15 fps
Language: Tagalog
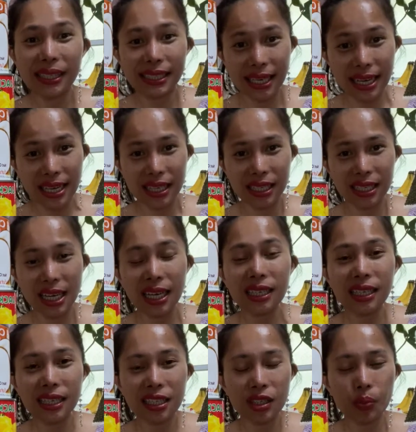Yan. Siya ang
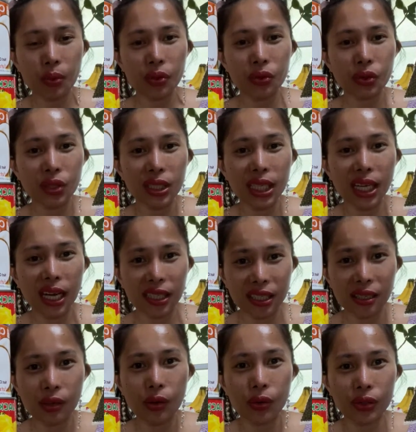nag-sponsor ng
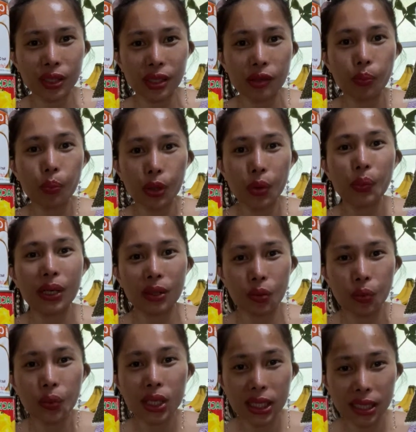aking grocery for one
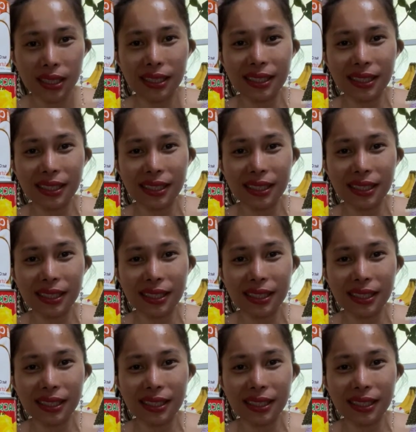week.